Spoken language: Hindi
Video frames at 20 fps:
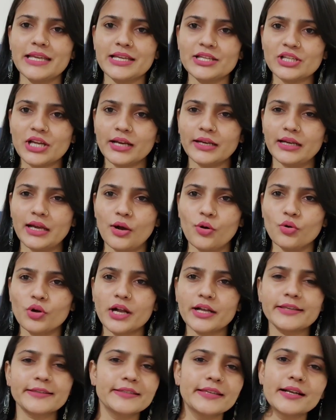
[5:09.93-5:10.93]
ये जानना
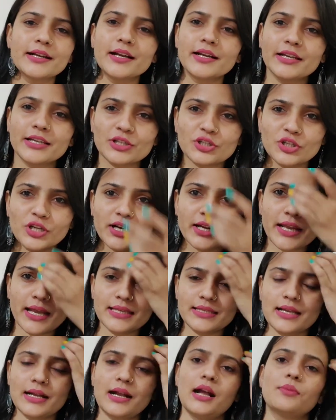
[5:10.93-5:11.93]
होगा कि ये कंडीशनर
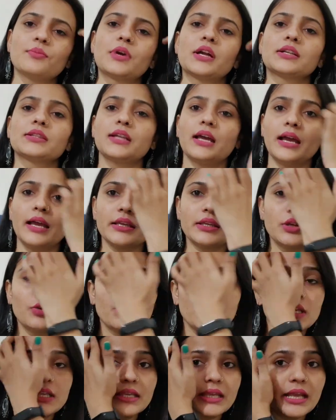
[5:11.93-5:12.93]
कैसा काम करता है
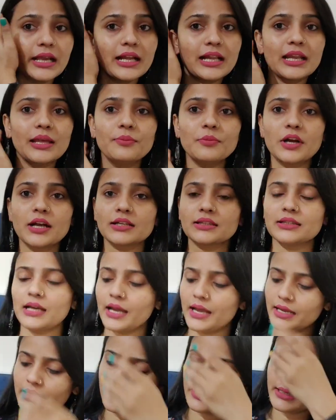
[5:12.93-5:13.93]
क्योंकि ये क्लेम करता
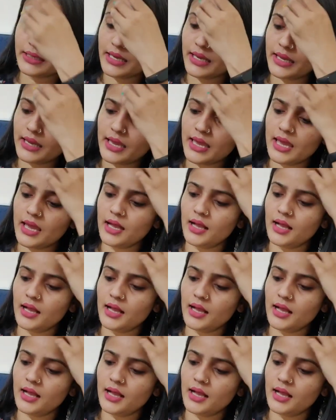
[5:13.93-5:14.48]
है कि ये